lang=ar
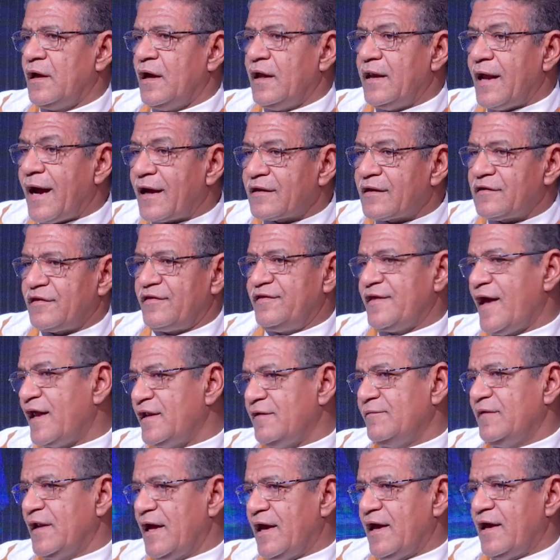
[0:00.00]
العقد الثاني
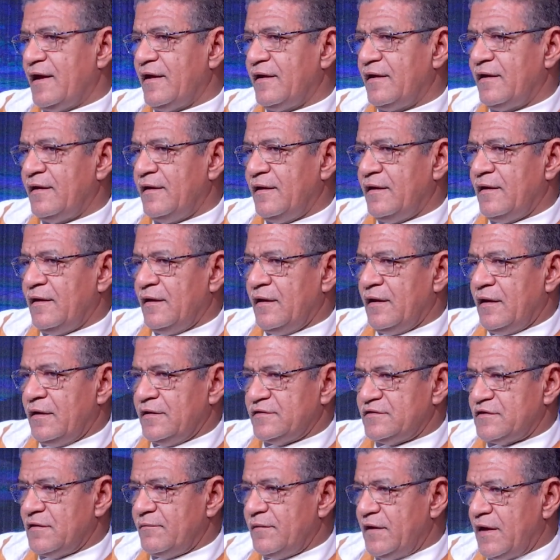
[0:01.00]
منها
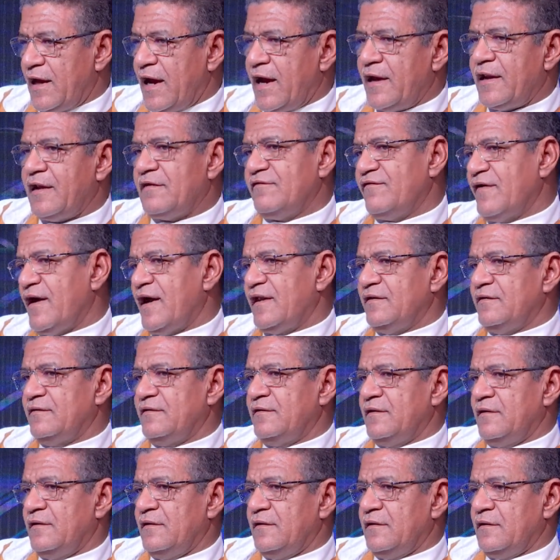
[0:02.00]
للزميلة حنان نفال
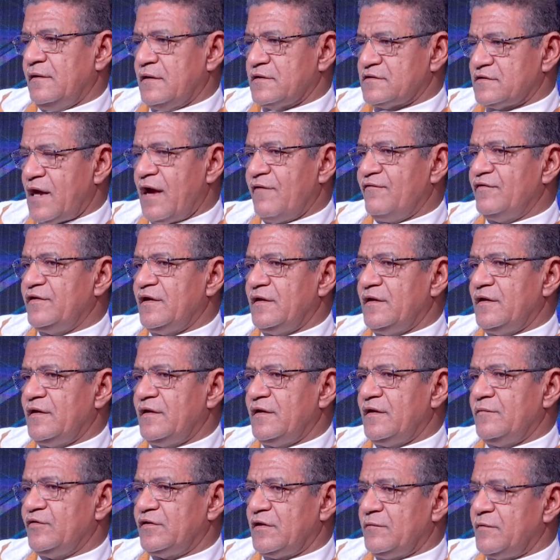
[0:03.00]
الصحفية
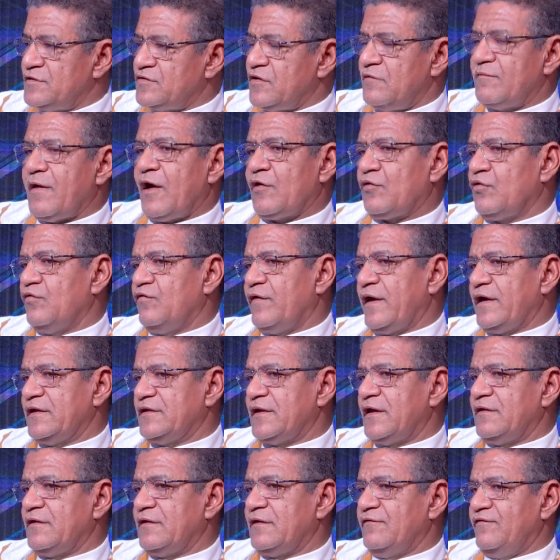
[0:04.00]
المتميزة المعروفة
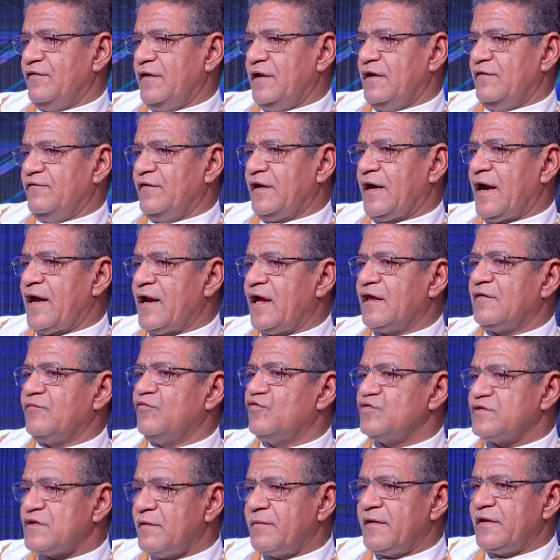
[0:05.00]
أيضا في القناة
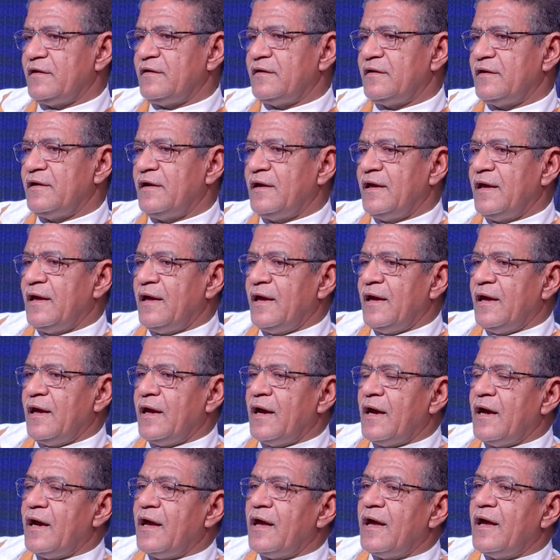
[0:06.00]
منذ زمن نعم.
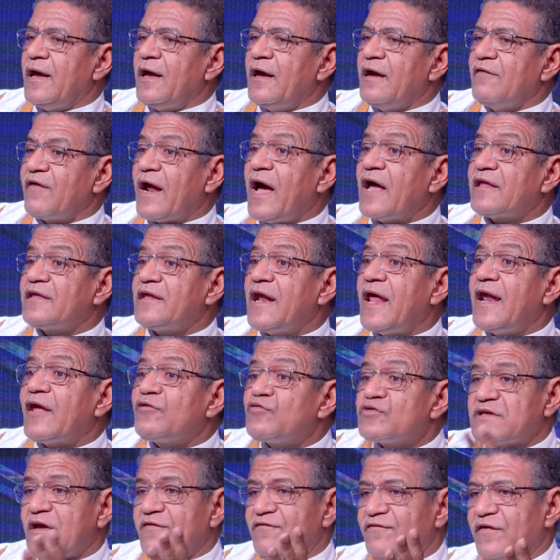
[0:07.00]
آه، فرحتنا
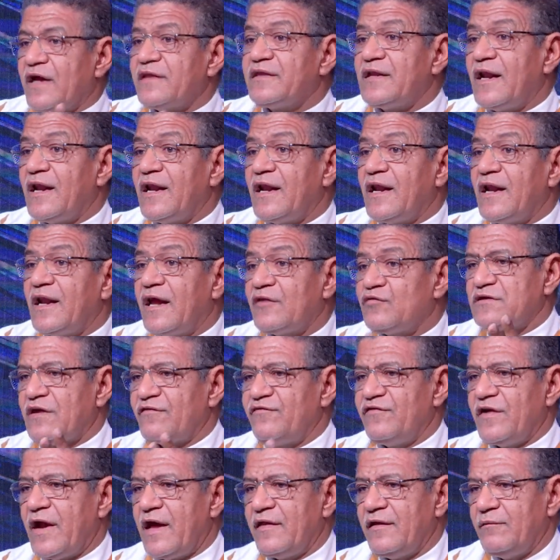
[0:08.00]
لا توصف فرحتنا لا
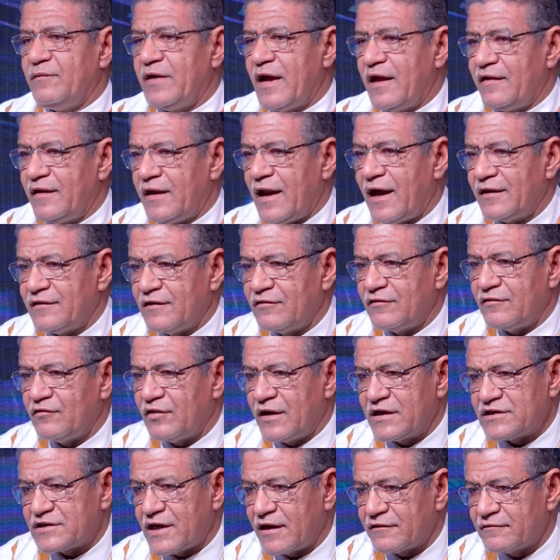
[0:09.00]
توصف في هذا بهذا الحدث
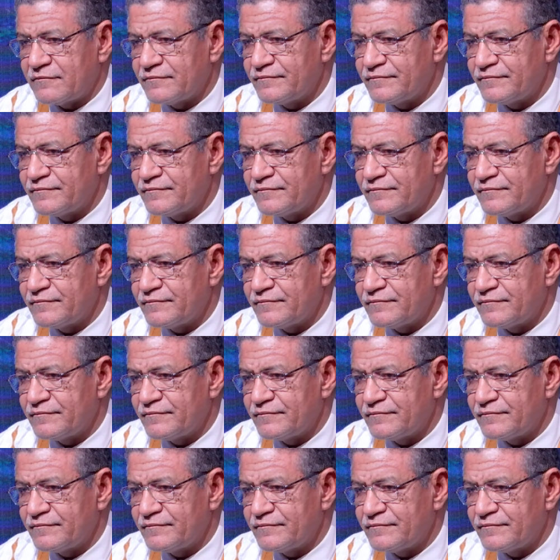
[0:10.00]
النشر